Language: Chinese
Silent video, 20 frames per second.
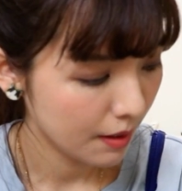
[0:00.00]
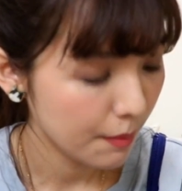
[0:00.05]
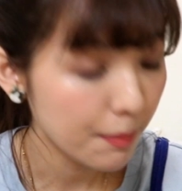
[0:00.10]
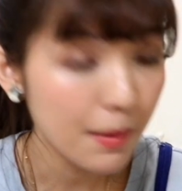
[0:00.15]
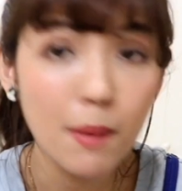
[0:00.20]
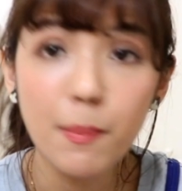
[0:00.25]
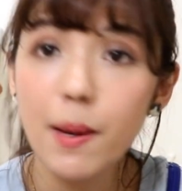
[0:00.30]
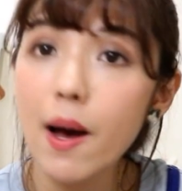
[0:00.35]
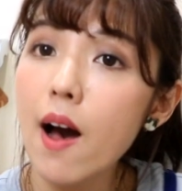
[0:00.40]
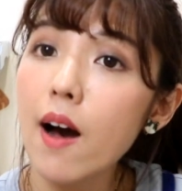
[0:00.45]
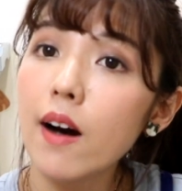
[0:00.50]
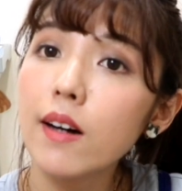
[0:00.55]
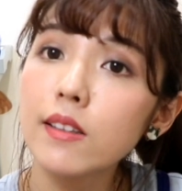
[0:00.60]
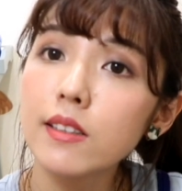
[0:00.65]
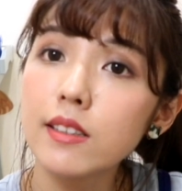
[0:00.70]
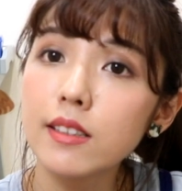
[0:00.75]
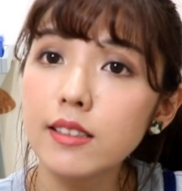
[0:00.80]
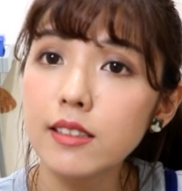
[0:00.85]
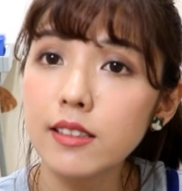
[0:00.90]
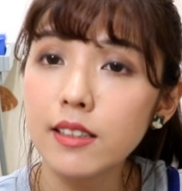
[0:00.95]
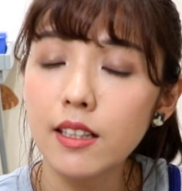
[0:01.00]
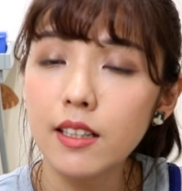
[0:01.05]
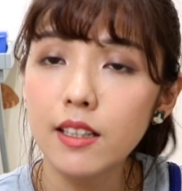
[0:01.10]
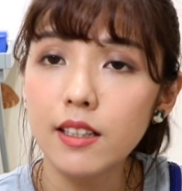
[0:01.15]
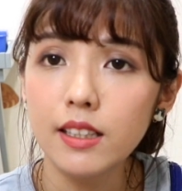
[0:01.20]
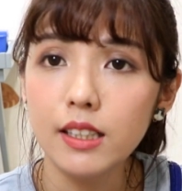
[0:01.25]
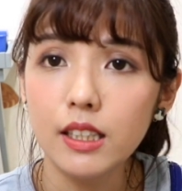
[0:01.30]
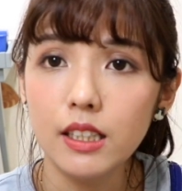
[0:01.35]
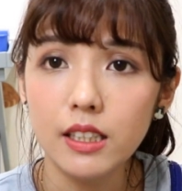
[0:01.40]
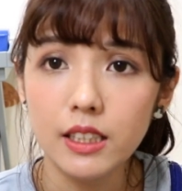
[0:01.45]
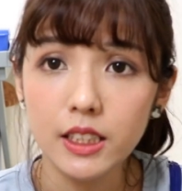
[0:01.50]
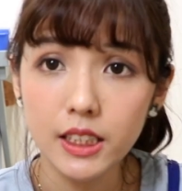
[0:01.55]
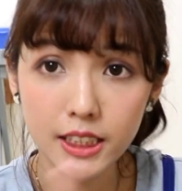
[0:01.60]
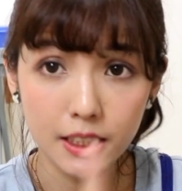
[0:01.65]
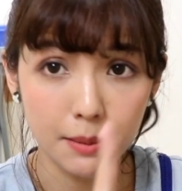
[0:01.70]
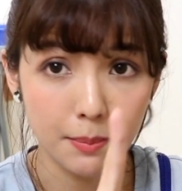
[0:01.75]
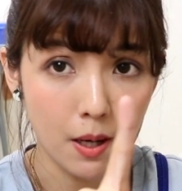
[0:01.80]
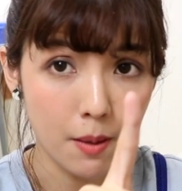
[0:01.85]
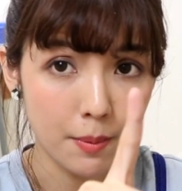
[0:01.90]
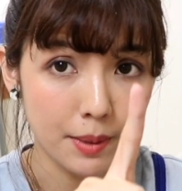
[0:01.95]
包包，好的一
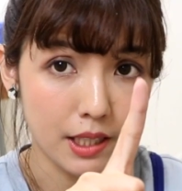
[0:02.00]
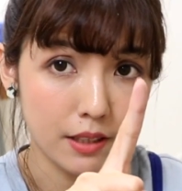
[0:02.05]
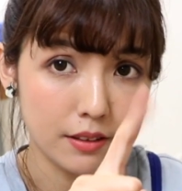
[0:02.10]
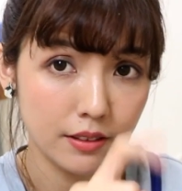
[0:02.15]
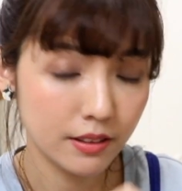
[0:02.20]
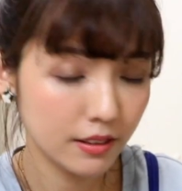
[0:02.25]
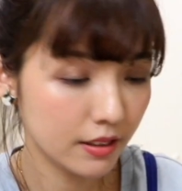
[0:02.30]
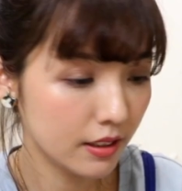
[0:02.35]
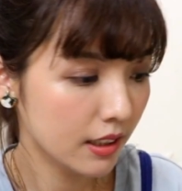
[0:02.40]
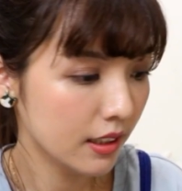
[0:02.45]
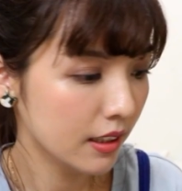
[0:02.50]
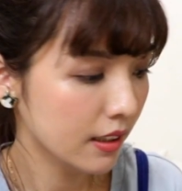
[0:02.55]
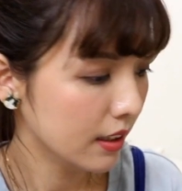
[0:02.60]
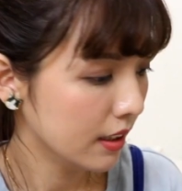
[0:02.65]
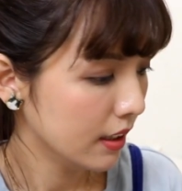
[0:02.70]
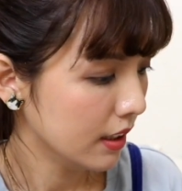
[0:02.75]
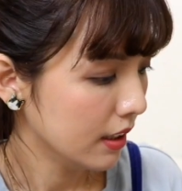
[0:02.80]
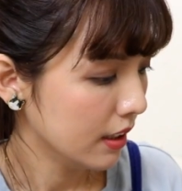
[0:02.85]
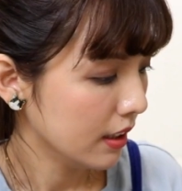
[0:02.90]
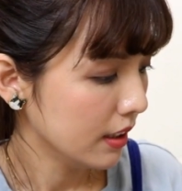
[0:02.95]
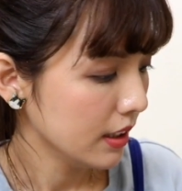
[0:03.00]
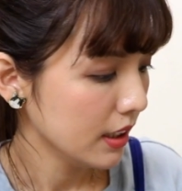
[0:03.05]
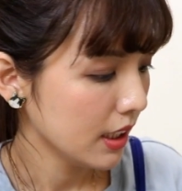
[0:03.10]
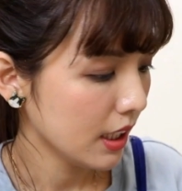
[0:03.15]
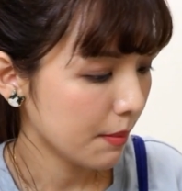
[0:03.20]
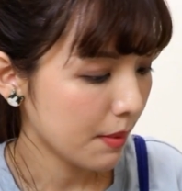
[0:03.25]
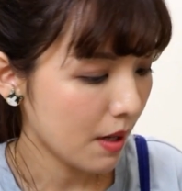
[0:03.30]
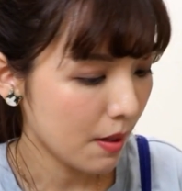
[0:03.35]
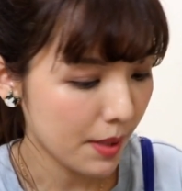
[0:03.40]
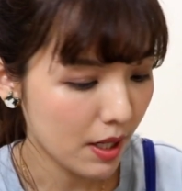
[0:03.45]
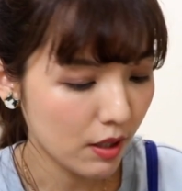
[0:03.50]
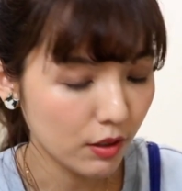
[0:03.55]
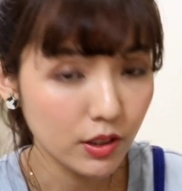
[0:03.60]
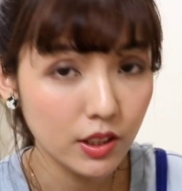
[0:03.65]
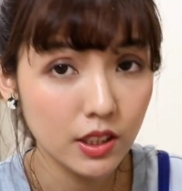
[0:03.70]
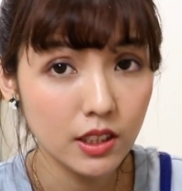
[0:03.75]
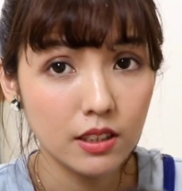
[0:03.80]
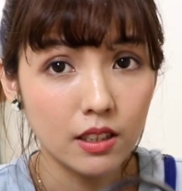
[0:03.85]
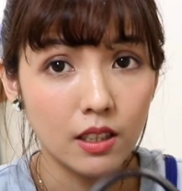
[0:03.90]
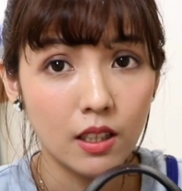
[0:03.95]
个包包。这个包包
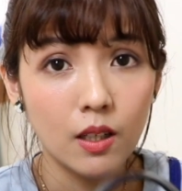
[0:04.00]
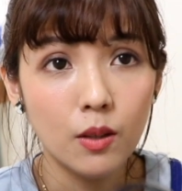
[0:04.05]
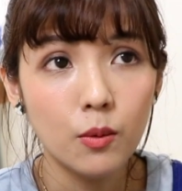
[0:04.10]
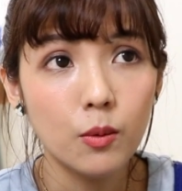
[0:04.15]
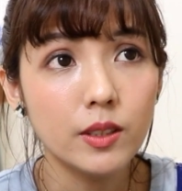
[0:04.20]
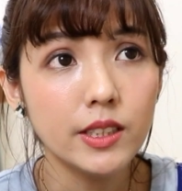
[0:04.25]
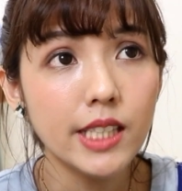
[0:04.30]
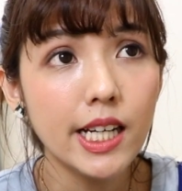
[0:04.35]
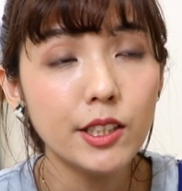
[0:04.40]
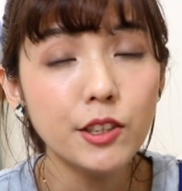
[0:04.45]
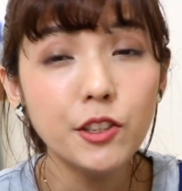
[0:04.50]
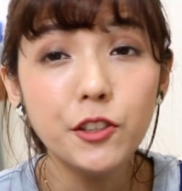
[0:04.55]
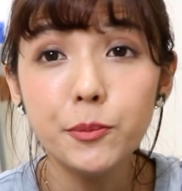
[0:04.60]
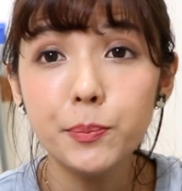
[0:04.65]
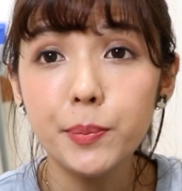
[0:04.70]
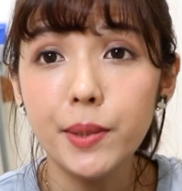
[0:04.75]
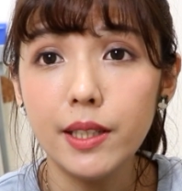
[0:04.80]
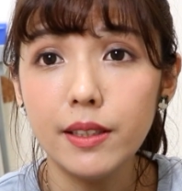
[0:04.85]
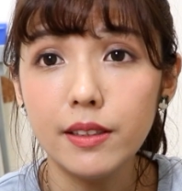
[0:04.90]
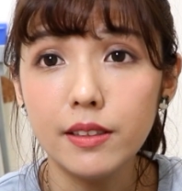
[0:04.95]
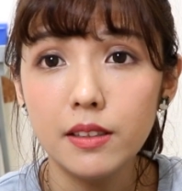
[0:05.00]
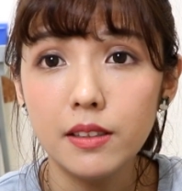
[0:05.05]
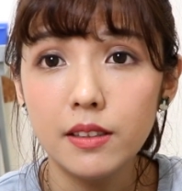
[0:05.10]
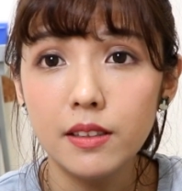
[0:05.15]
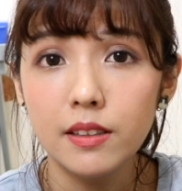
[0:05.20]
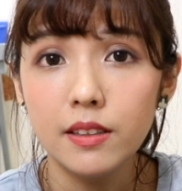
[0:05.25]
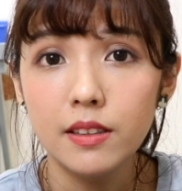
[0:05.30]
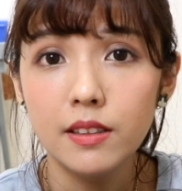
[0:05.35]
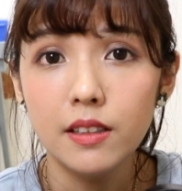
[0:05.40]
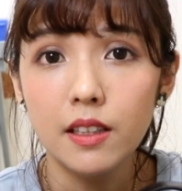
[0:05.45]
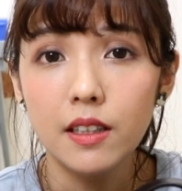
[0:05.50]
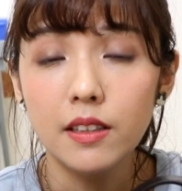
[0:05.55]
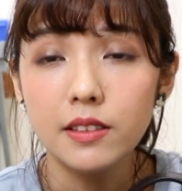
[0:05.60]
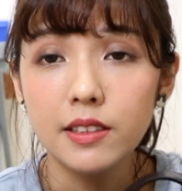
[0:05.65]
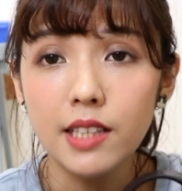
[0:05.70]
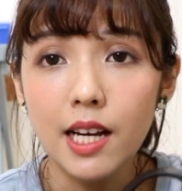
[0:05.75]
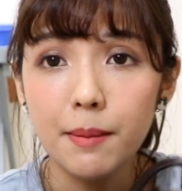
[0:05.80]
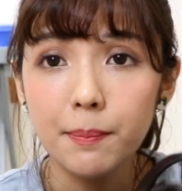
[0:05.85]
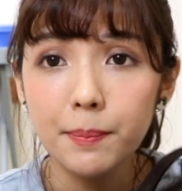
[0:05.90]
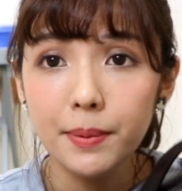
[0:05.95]
是我在日本很
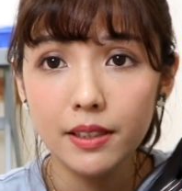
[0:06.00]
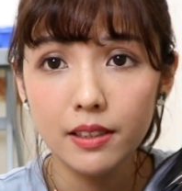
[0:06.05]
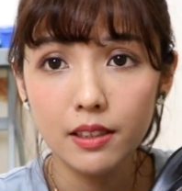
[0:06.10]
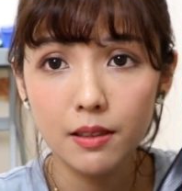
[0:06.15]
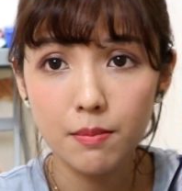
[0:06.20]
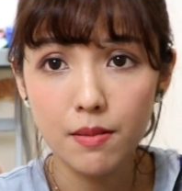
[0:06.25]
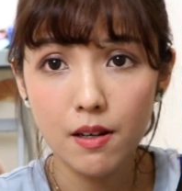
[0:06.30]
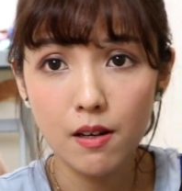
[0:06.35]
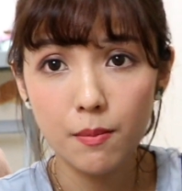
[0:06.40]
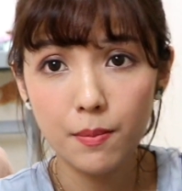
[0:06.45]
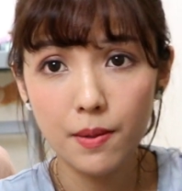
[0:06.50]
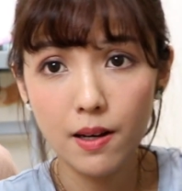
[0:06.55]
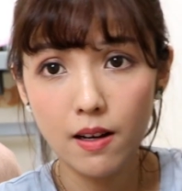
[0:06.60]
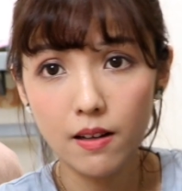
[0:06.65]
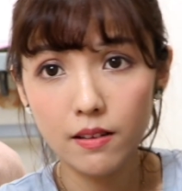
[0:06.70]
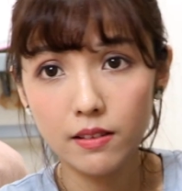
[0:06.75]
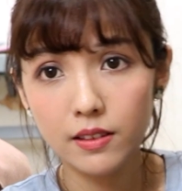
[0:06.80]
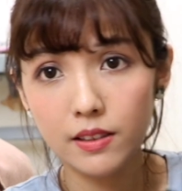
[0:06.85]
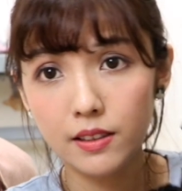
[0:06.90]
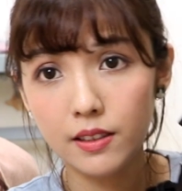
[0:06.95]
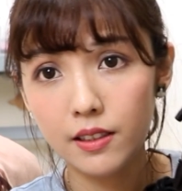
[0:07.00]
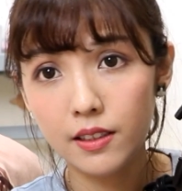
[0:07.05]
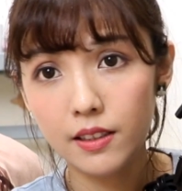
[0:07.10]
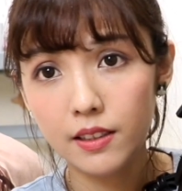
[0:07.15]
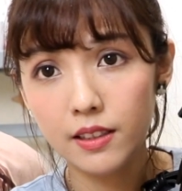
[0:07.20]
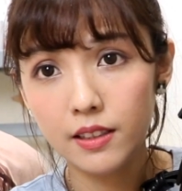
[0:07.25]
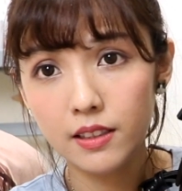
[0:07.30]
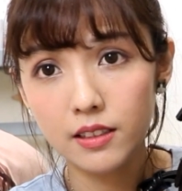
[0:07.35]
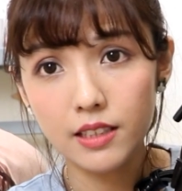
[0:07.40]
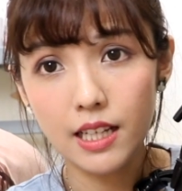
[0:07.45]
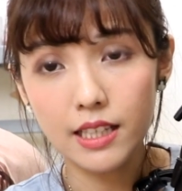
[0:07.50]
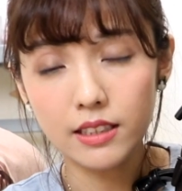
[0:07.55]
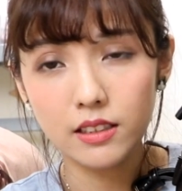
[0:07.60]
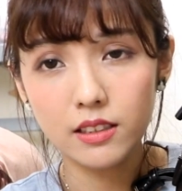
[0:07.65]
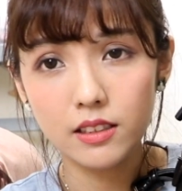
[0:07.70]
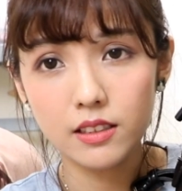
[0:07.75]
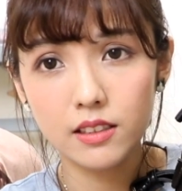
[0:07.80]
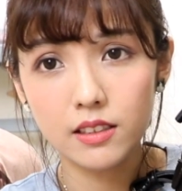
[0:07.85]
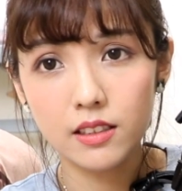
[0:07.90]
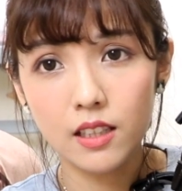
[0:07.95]
常背的包包，它是
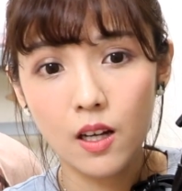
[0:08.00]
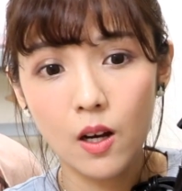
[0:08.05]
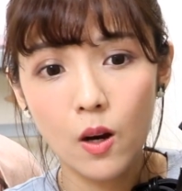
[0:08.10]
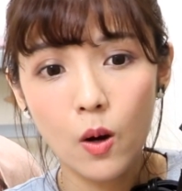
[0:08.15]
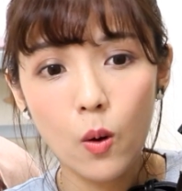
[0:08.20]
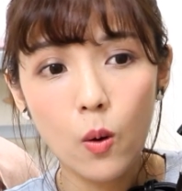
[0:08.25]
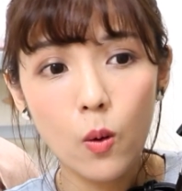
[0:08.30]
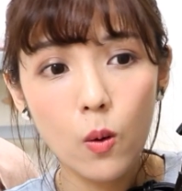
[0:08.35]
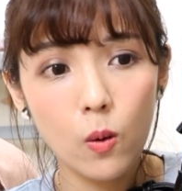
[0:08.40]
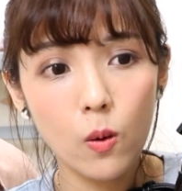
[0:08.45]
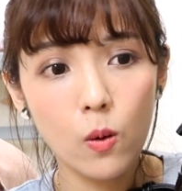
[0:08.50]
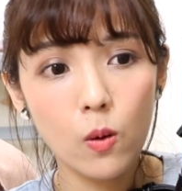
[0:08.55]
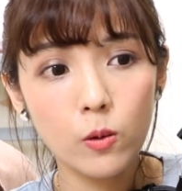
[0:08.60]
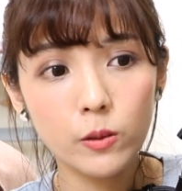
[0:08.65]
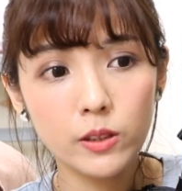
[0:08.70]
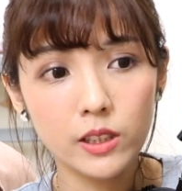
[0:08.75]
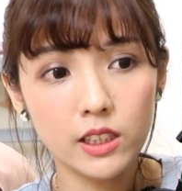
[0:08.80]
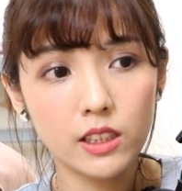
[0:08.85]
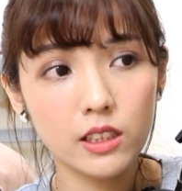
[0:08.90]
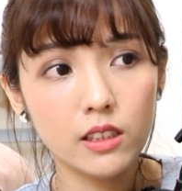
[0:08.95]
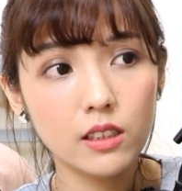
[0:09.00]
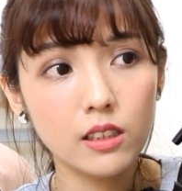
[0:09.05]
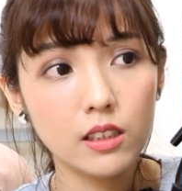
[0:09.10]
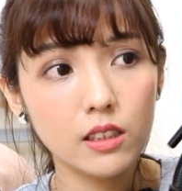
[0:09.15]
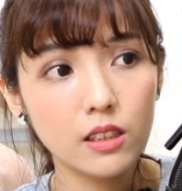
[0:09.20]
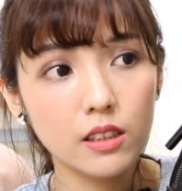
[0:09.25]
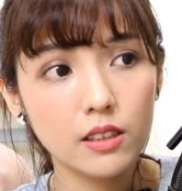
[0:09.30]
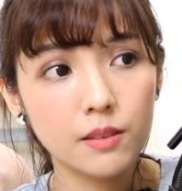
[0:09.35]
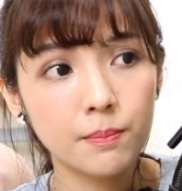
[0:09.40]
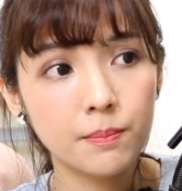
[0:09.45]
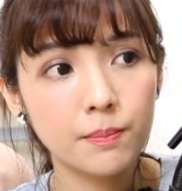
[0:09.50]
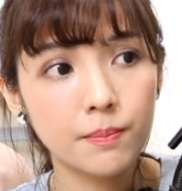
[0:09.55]
OOTD